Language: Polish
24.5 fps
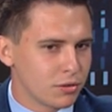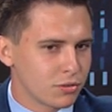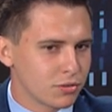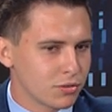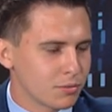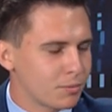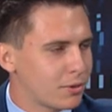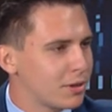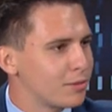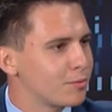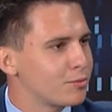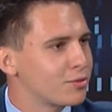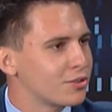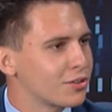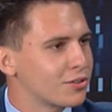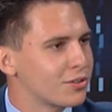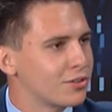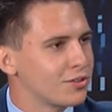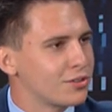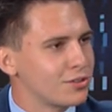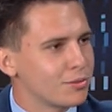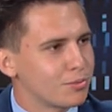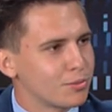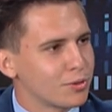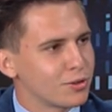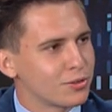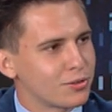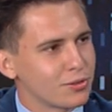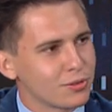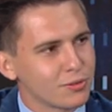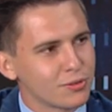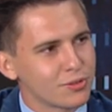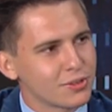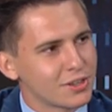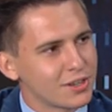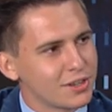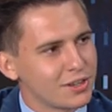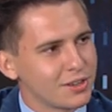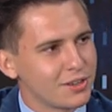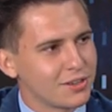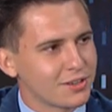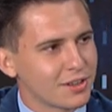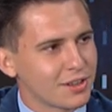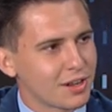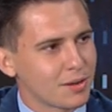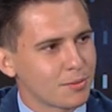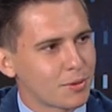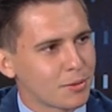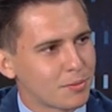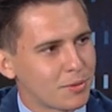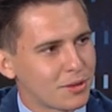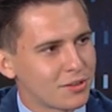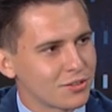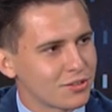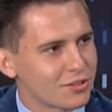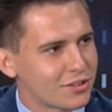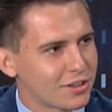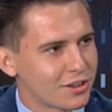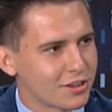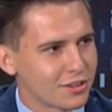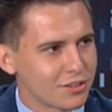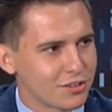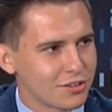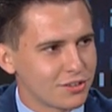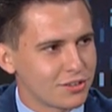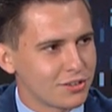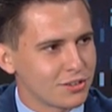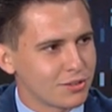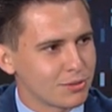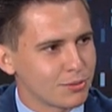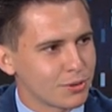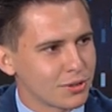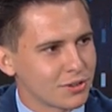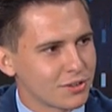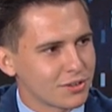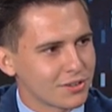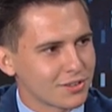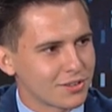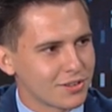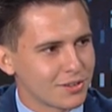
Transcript: że pan przychodzi po dniówce i zarabia pan 40 zł,